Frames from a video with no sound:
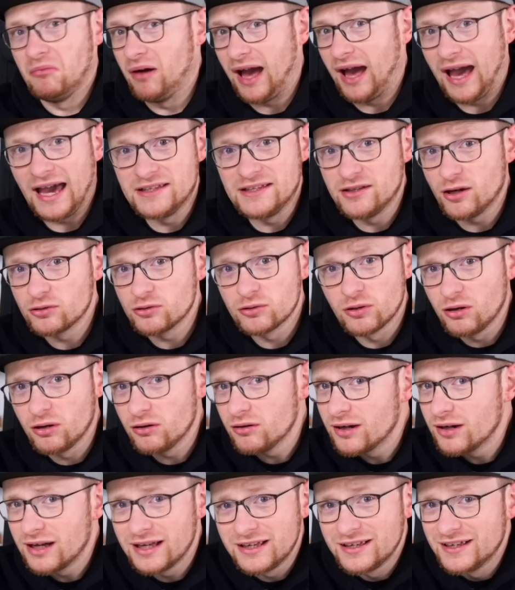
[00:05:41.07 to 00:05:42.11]
I don't know.
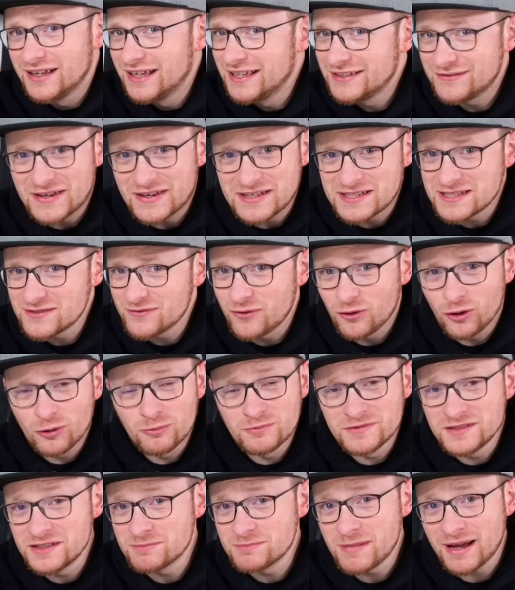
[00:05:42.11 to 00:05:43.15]
Ich weiß nicht, warum
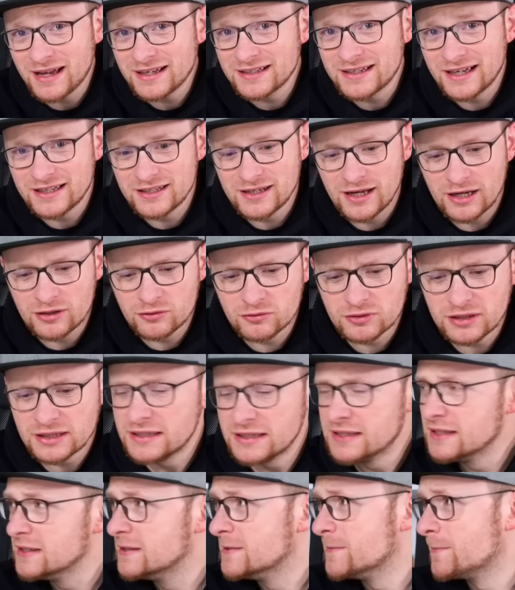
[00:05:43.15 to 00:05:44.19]
sie es machen, keine Ahnung.
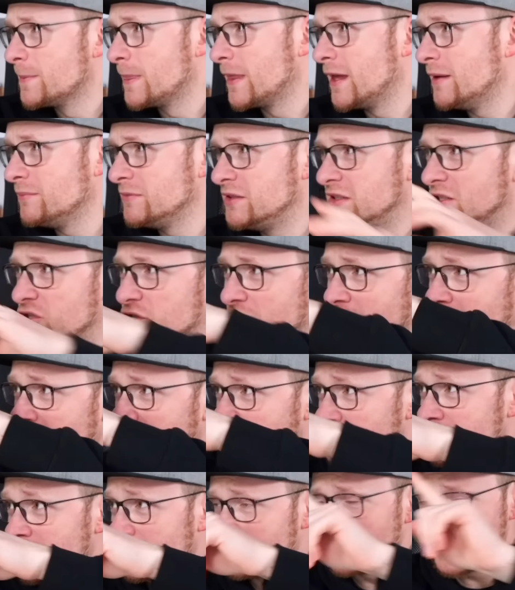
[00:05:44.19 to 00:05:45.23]
Ähm, die die Stängel
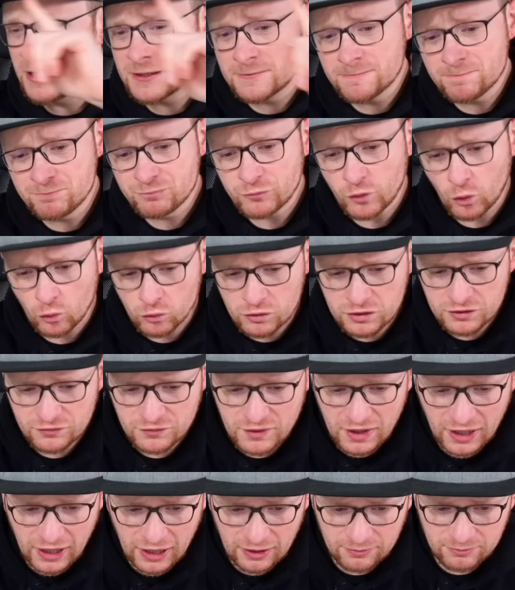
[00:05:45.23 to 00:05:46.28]
zusammenhalten. Und
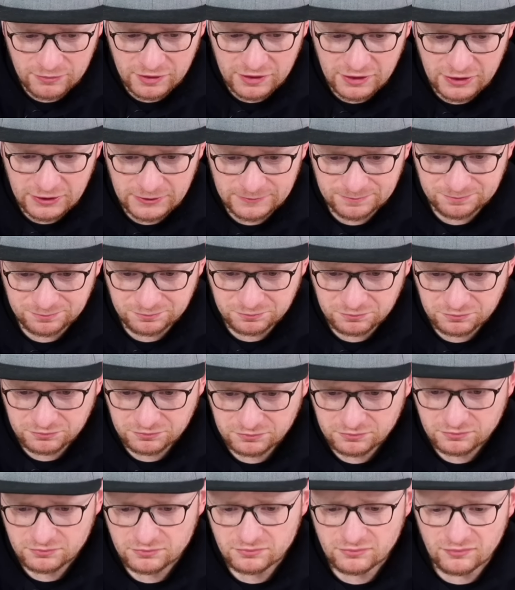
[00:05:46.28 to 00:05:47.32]
wir haben hier
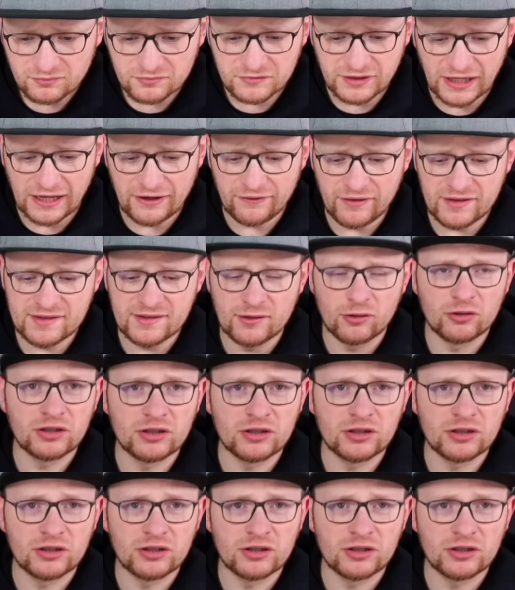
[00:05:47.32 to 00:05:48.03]
teilweise auch